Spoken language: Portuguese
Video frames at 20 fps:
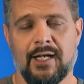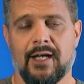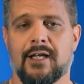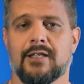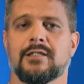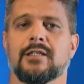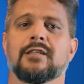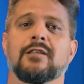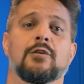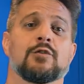
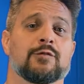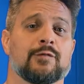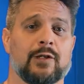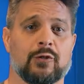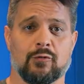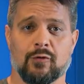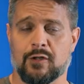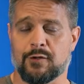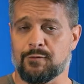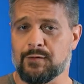Existem os
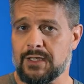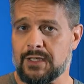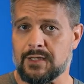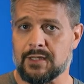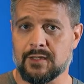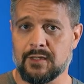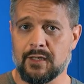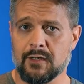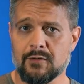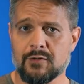fatores
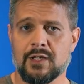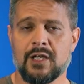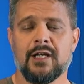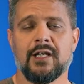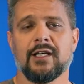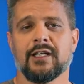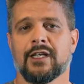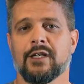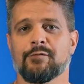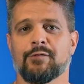financeiros
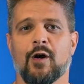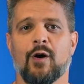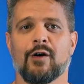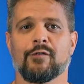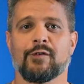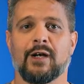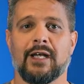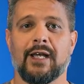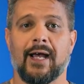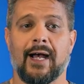que vão
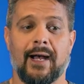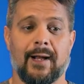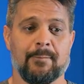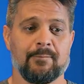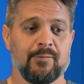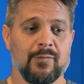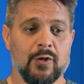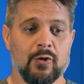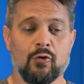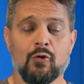avaliar
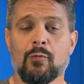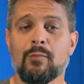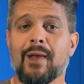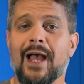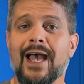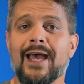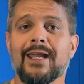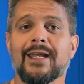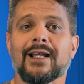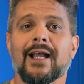
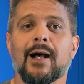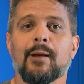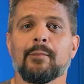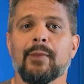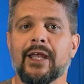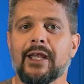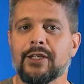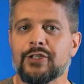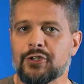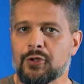
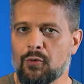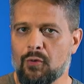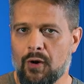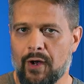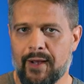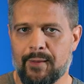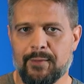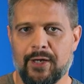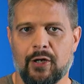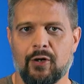numericamente qual
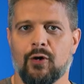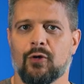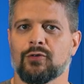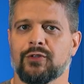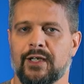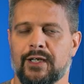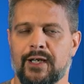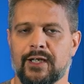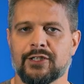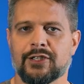é a melhor
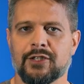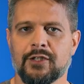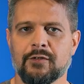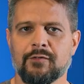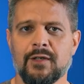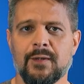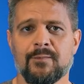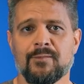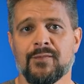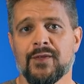
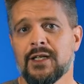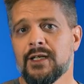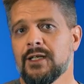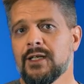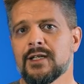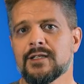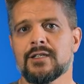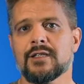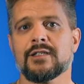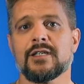alternativa,
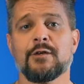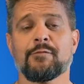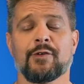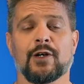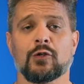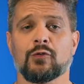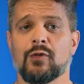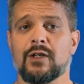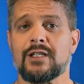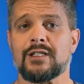e existem
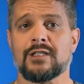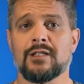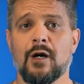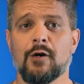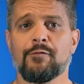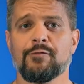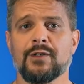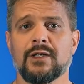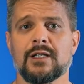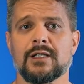fatores
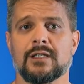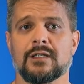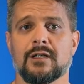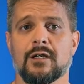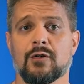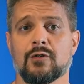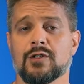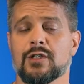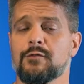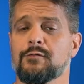não
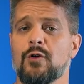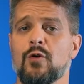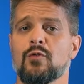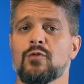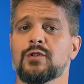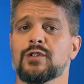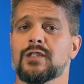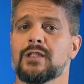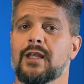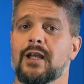financeiros que vão
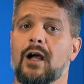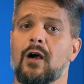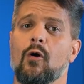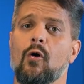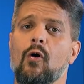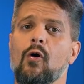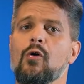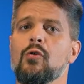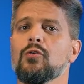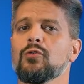considerar
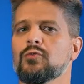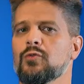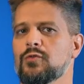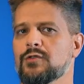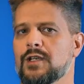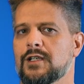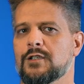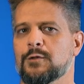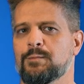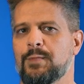
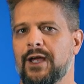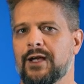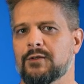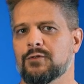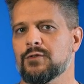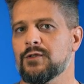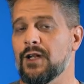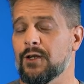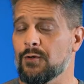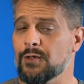outros
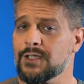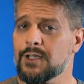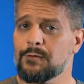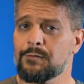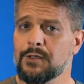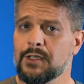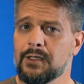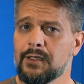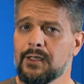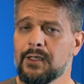aspectos na nossa
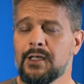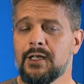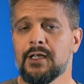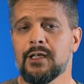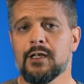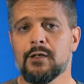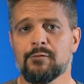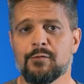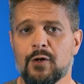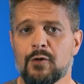vida
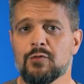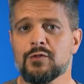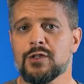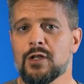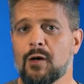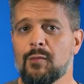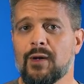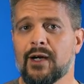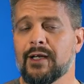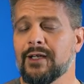que vão nos
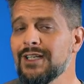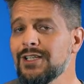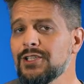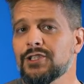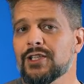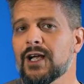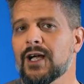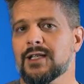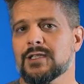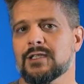dar uma
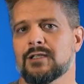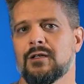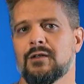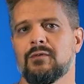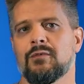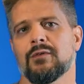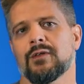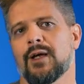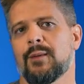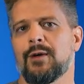
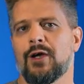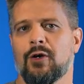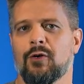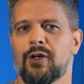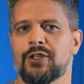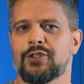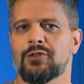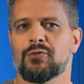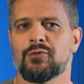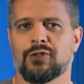indicação da melhor
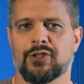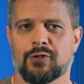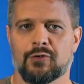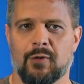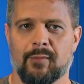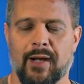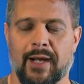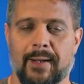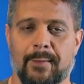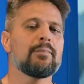atitude a
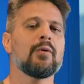tomar.